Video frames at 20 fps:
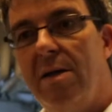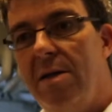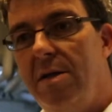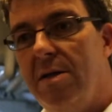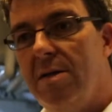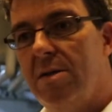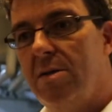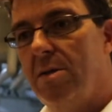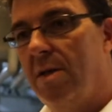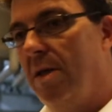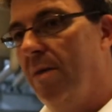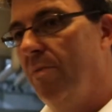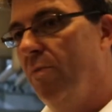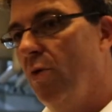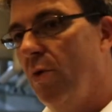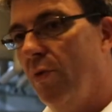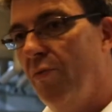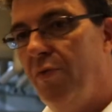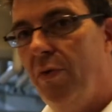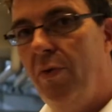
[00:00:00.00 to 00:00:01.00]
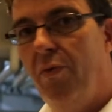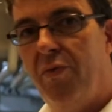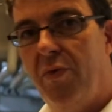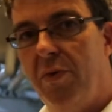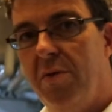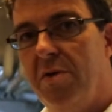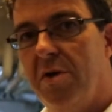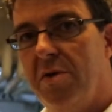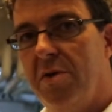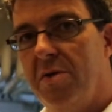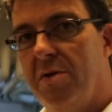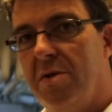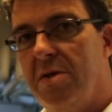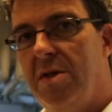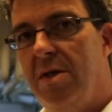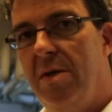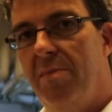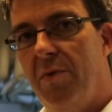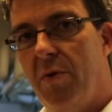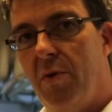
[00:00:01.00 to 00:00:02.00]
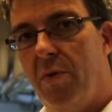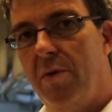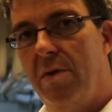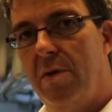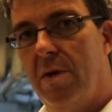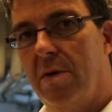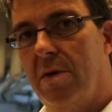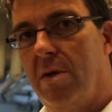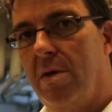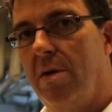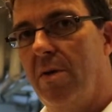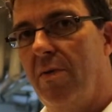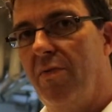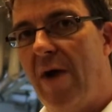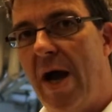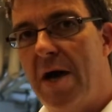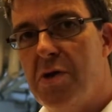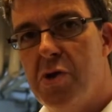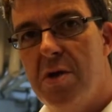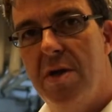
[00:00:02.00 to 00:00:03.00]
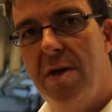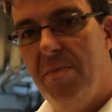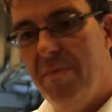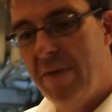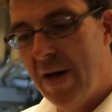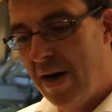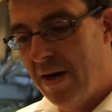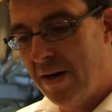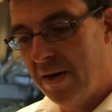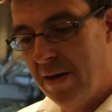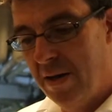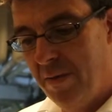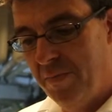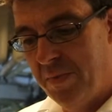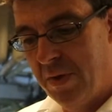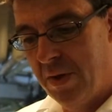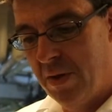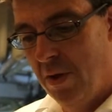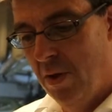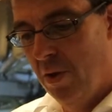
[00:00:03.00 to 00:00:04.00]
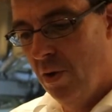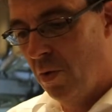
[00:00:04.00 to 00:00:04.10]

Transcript: die es eben nur 500 oder 700 Flaschen im Jahr gibt